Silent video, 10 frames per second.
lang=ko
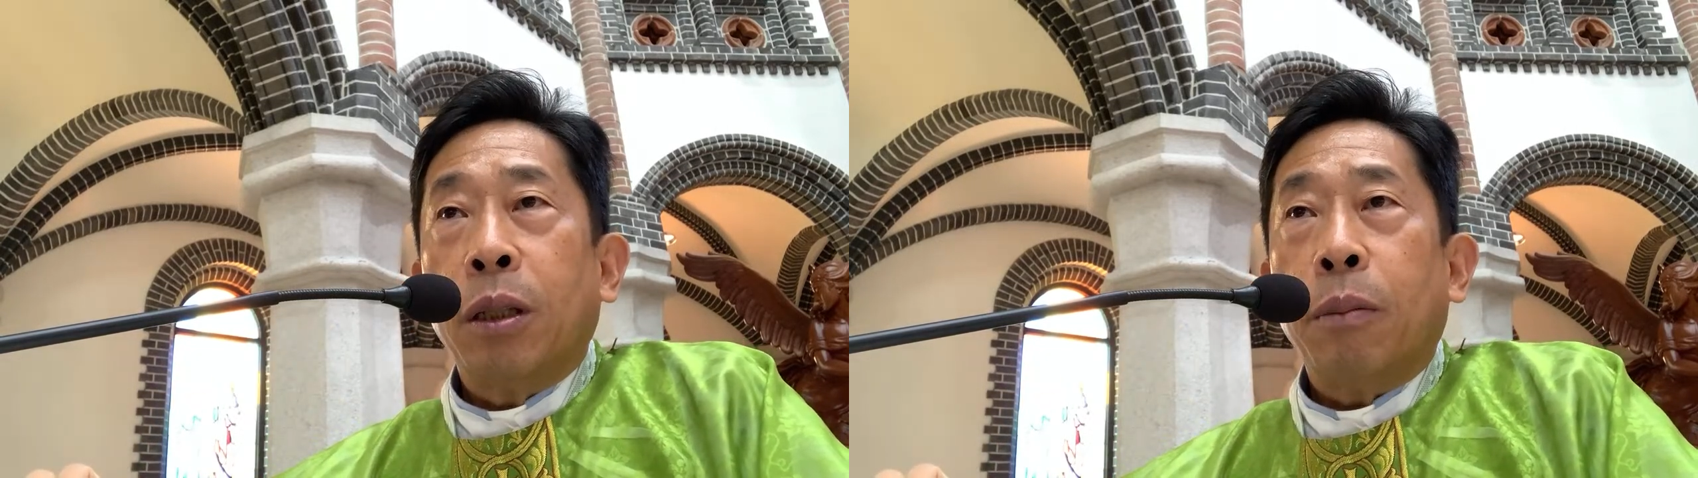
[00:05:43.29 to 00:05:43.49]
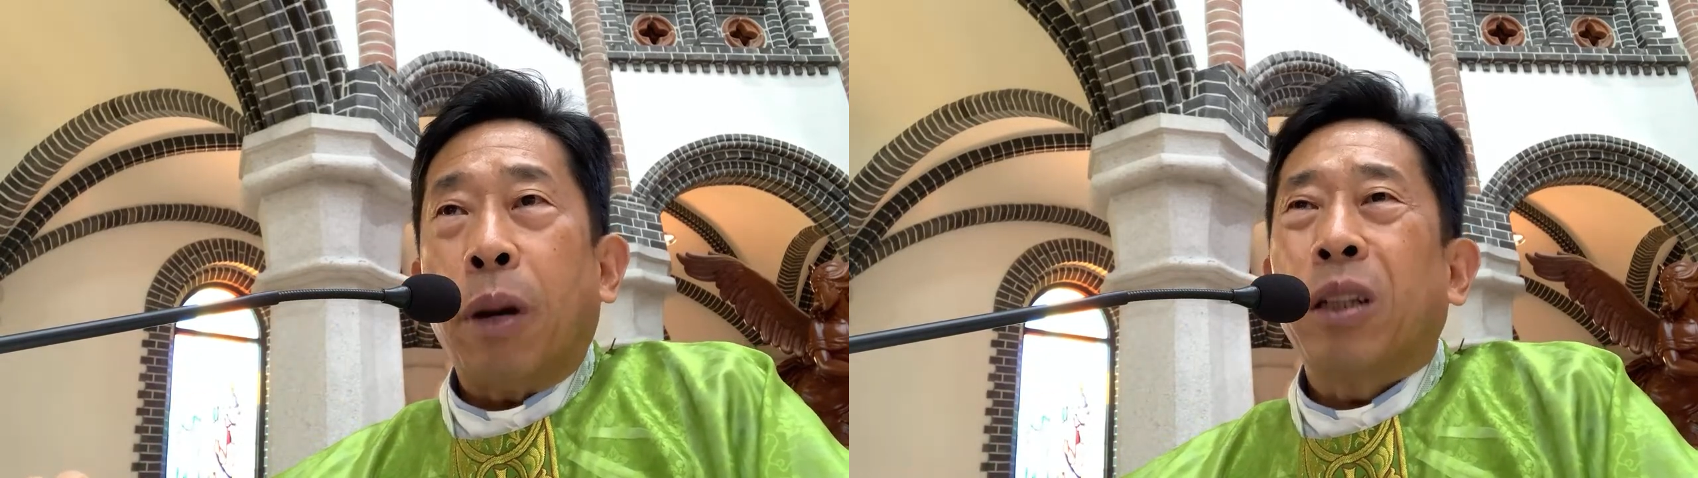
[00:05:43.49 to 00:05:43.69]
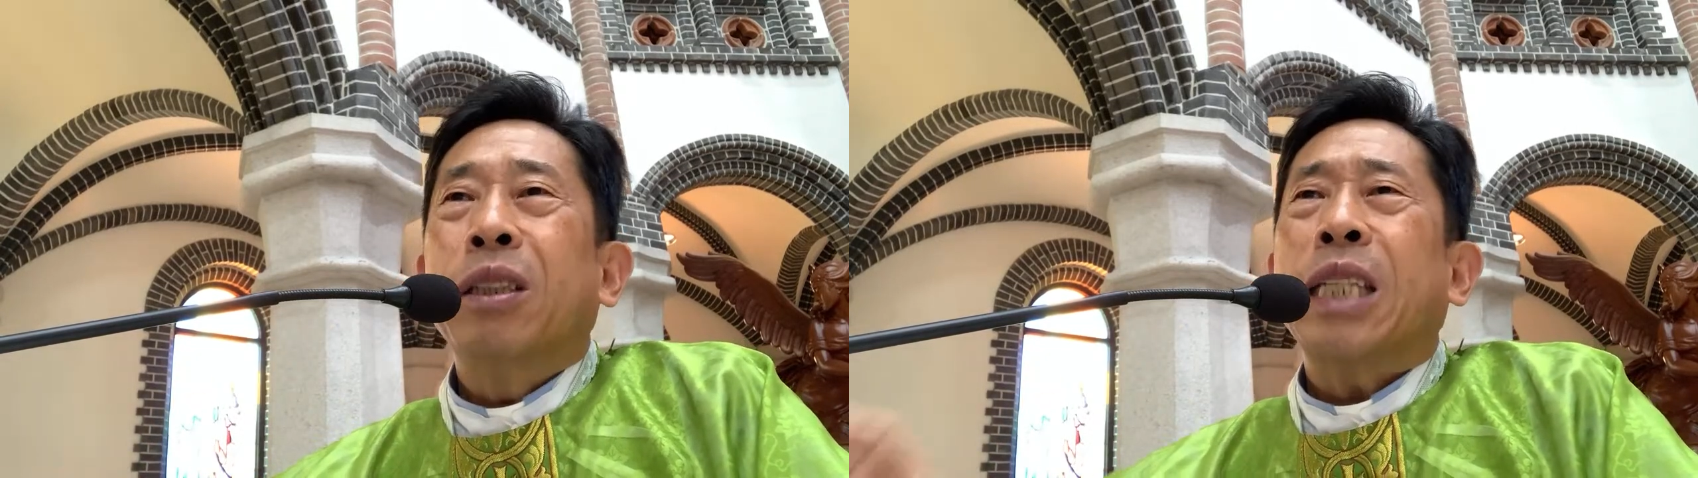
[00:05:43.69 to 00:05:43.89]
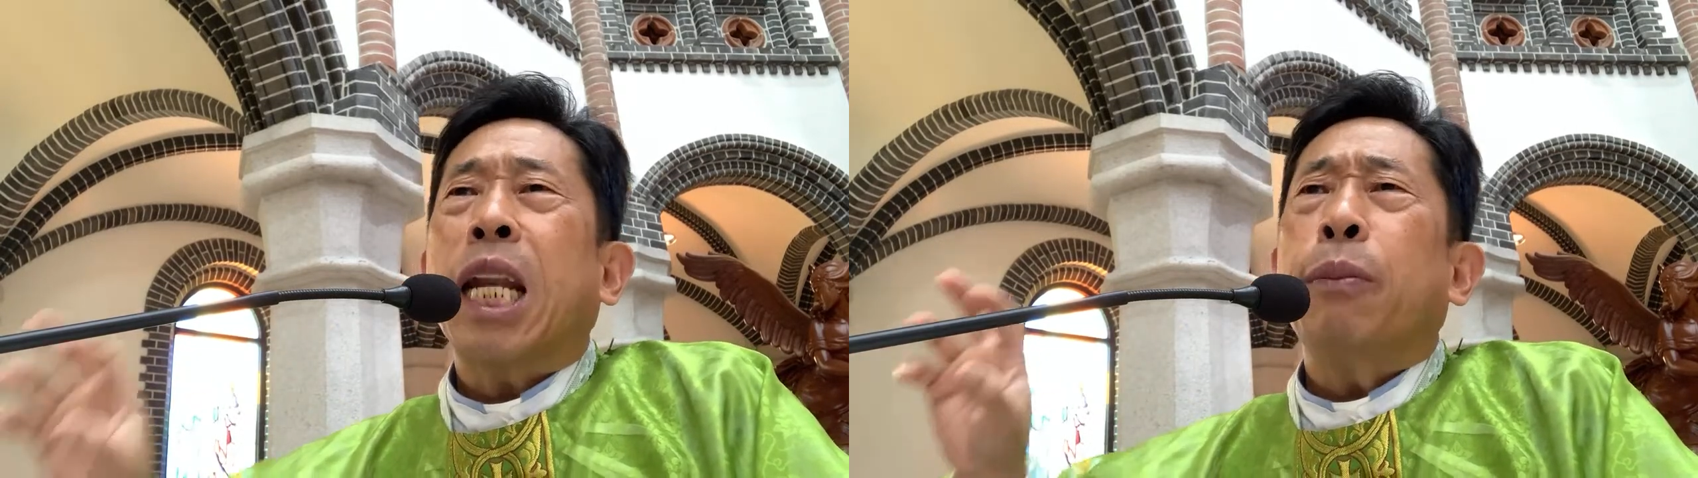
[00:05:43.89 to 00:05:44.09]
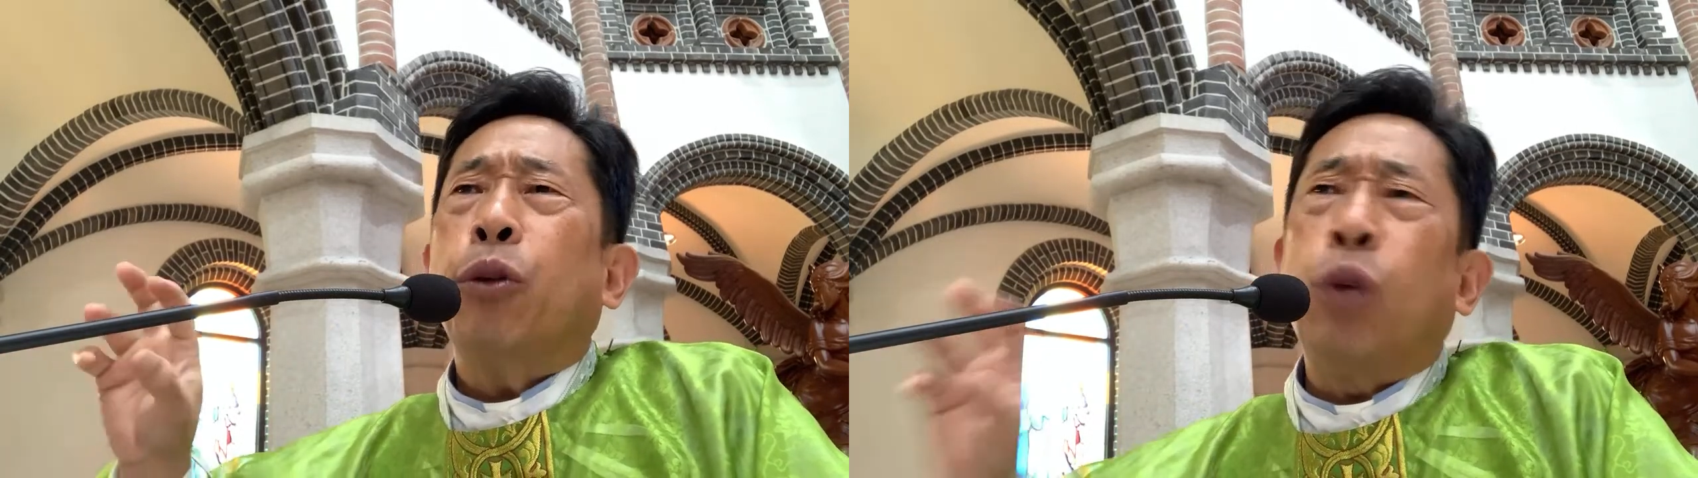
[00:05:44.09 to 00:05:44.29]
바로 그
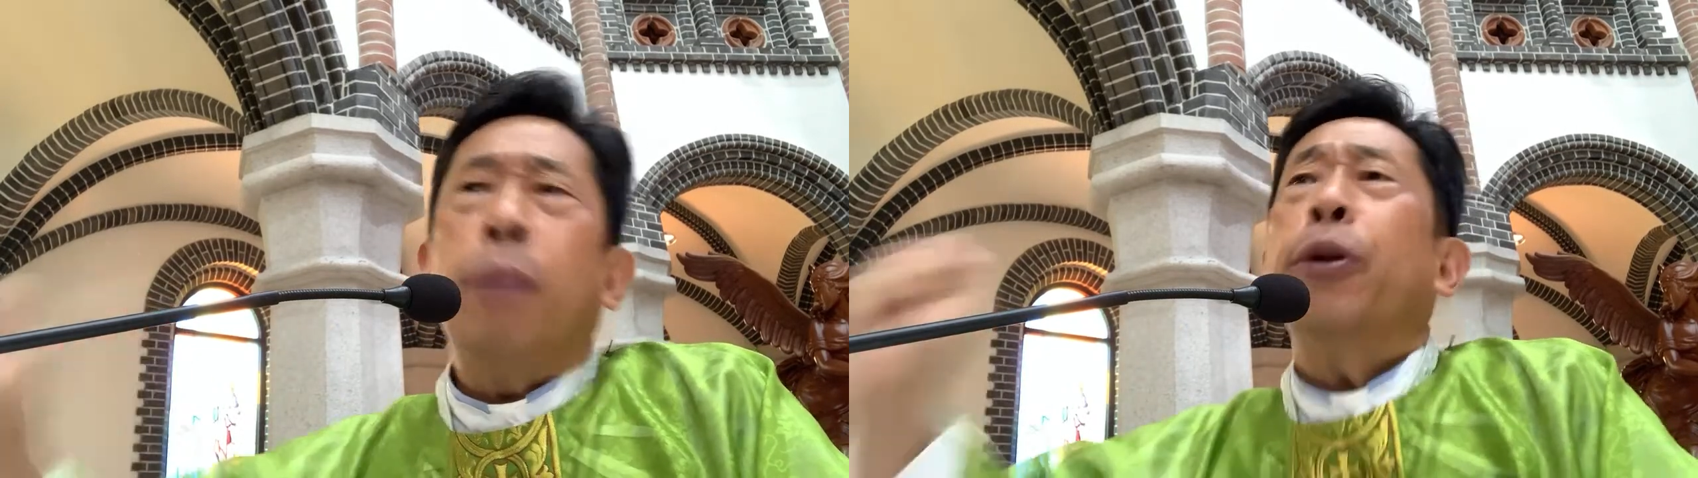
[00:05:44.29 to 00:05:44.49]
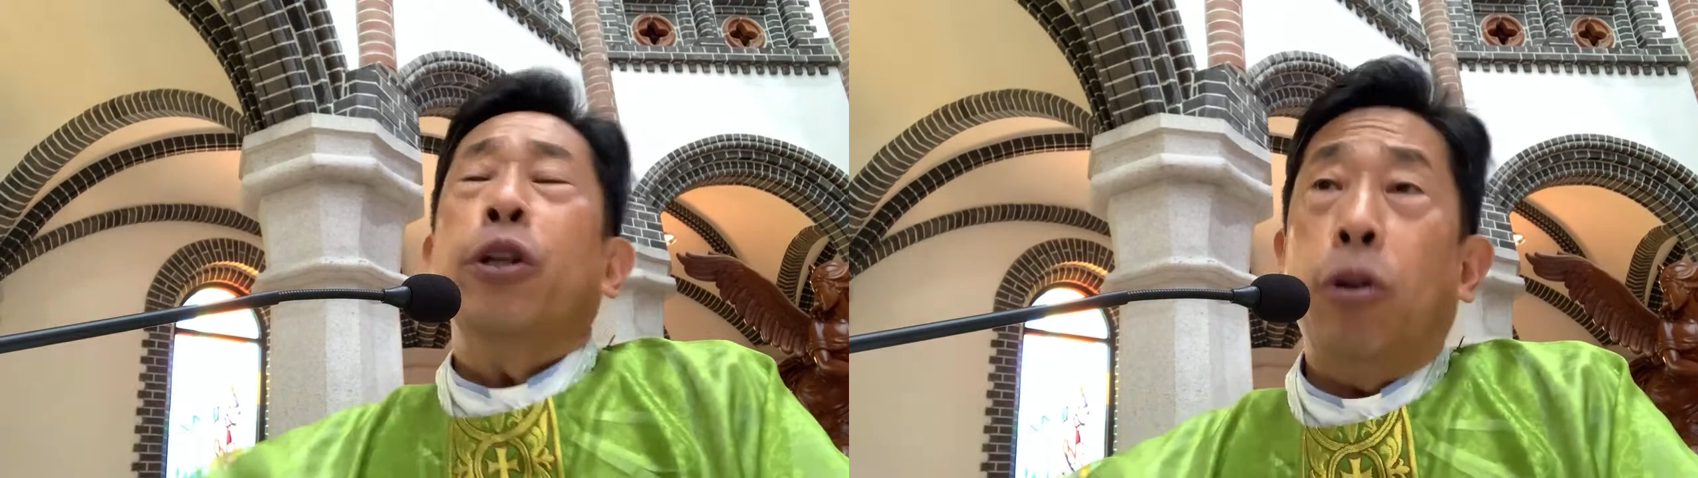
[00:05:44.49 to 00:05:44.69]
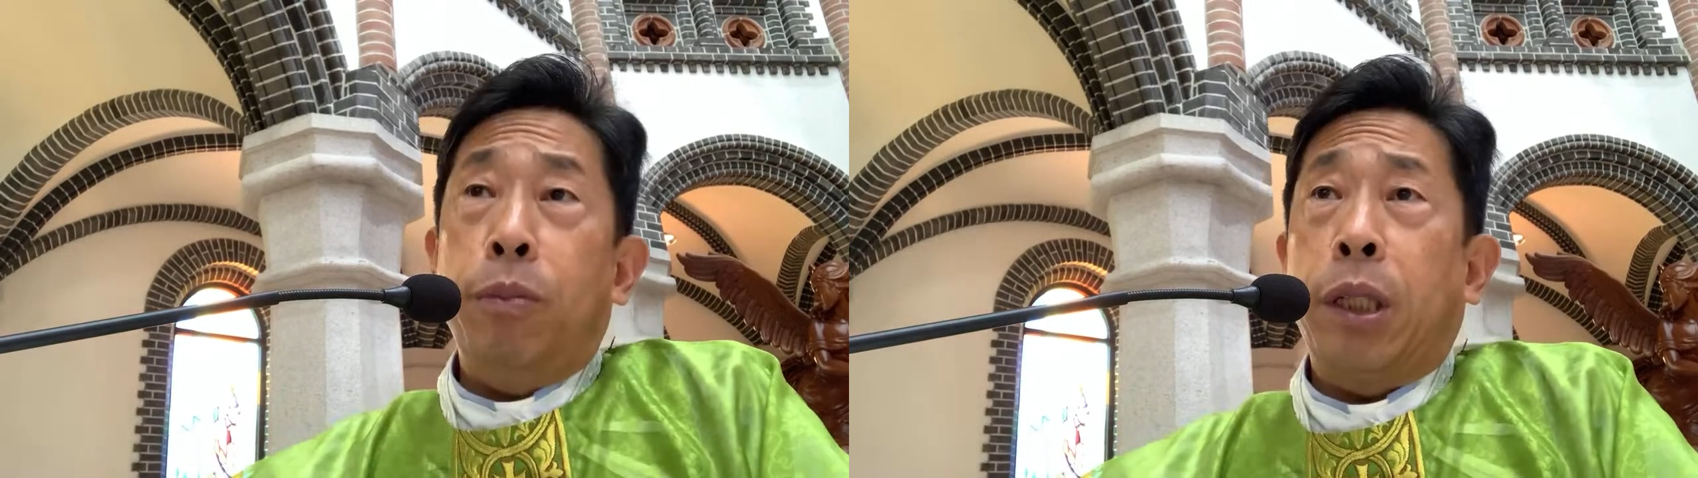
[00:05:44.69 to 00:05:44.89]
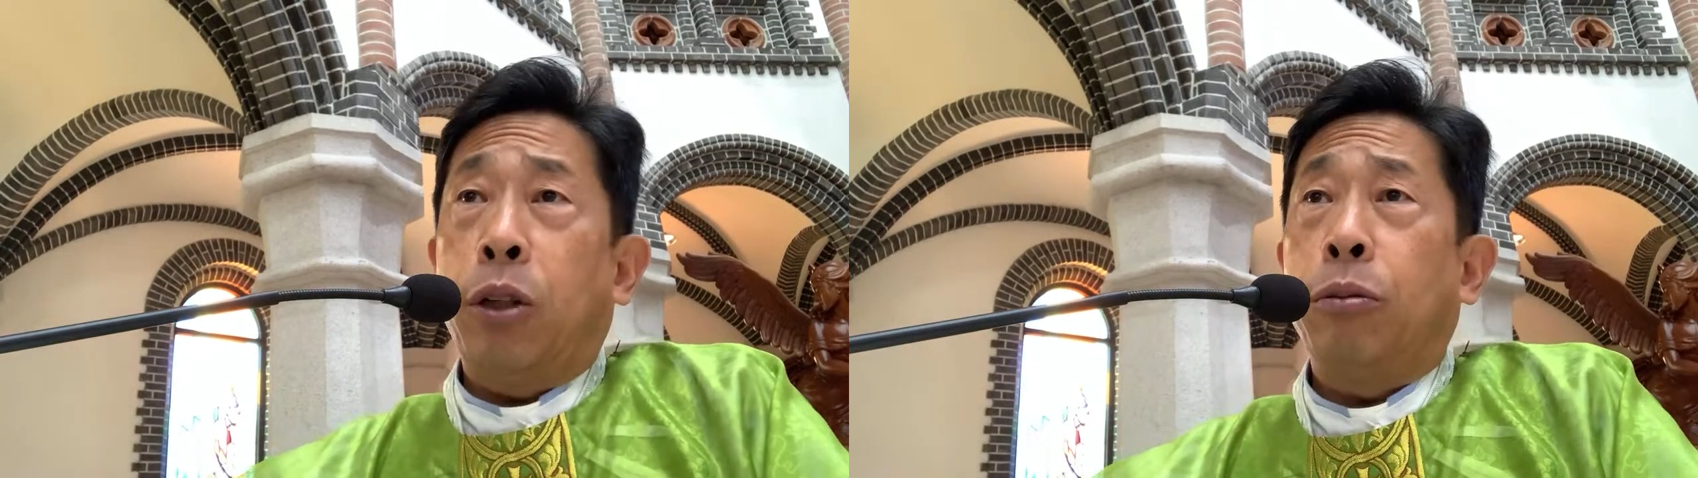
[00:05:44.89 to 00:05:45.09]
사람이 돼버린 겁니다.